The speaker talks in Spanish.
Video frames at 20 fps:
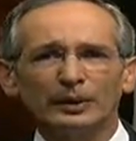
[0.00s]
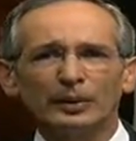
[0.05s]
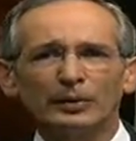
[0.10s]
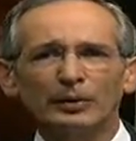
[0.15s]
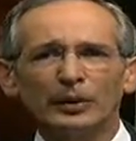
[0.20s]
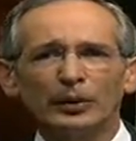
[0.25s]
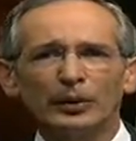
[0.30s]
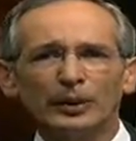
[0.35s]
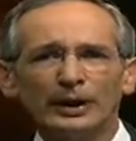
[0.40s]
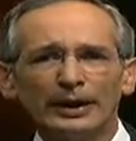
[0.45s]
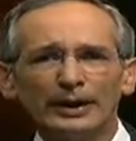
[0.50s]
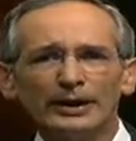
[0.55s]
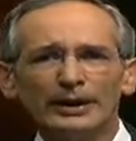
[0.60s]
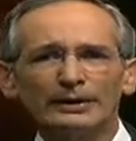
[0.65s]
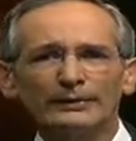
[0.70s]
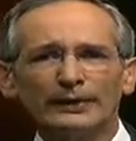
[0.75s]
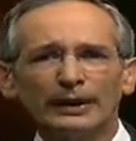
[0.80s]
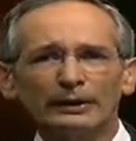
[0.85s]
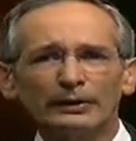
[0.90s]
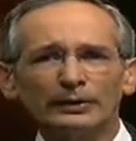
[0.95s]
como lo
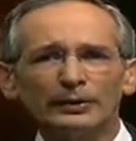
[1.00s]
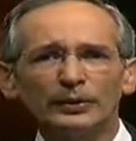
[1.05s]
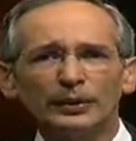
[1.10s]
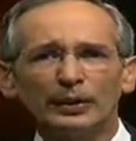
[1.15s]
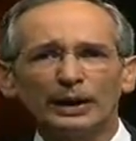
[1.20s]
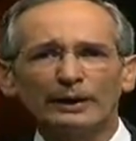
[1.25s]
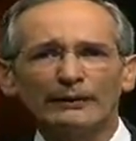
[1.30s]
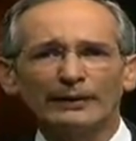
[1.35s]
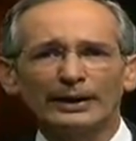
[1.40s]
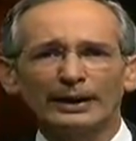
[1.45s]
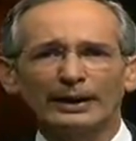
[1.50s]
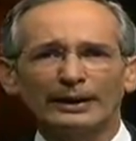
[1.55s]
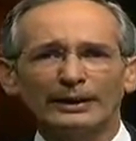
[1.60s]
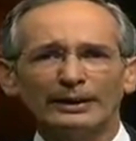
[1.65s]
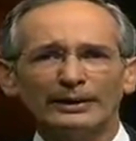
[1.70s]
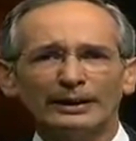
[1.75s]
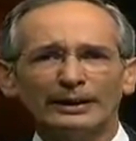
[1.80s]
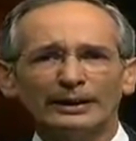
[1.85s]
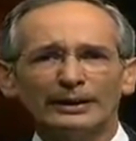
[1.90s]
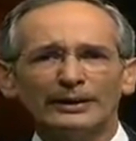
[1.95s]
quería Facundo
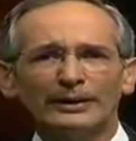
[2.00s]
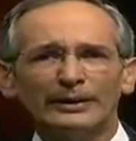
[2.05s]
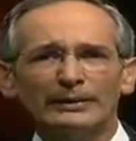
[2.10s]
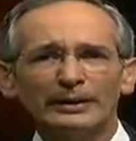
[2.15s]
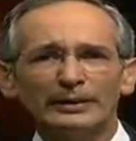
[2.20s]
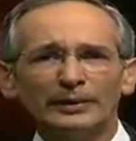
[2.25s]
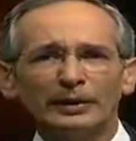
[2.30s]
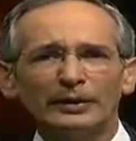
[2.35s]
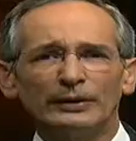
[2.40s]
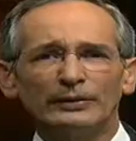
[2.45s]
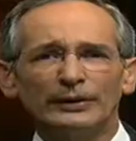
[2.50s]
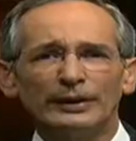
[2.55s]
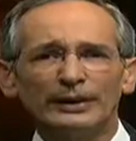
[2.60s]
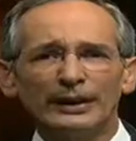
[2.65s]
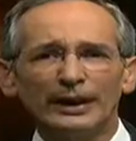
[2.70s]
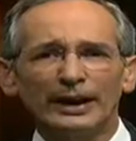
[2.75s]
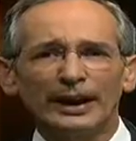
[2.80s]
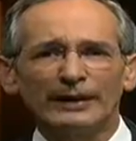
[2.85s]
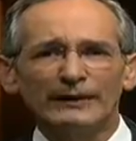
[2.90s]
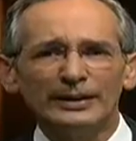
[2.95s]
Cabral Debemos
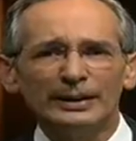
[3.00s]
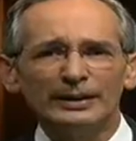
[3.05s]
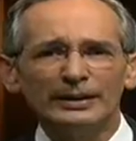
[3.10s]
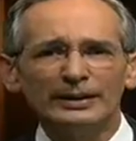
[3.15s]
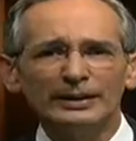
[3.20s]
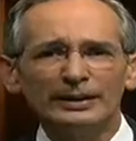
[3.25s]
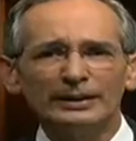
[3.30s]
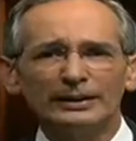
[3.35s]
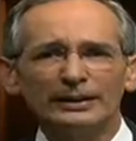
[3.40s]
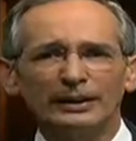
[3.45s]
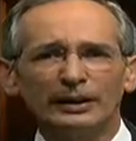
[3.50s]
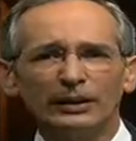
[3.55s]
defender la vida